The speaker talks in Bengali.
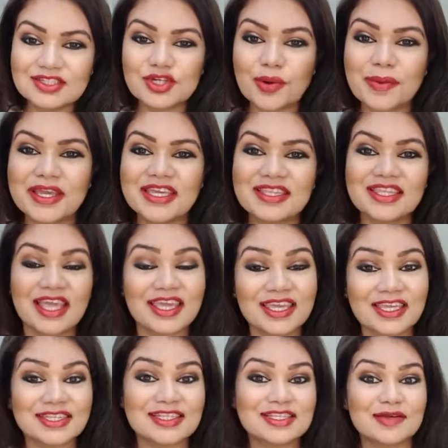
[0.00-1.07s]
সবাইকে
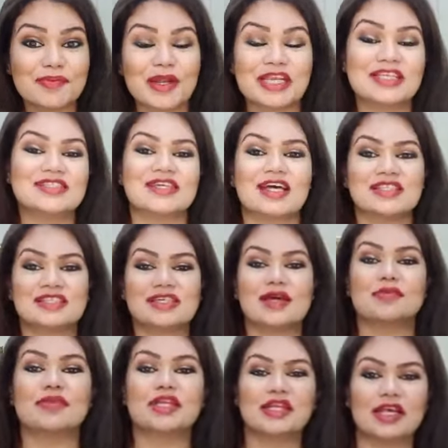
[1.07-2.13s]
দেখিয়ে দিতে পারি যে আজকে
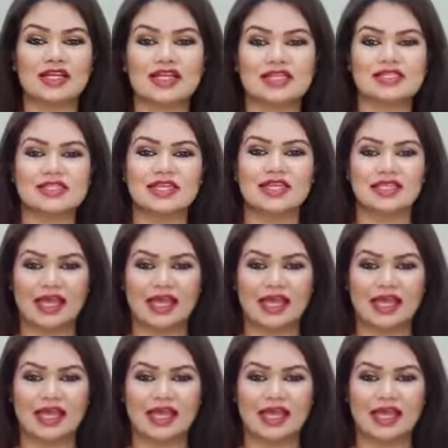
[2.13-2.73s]
আমরা রাংরাসিয়া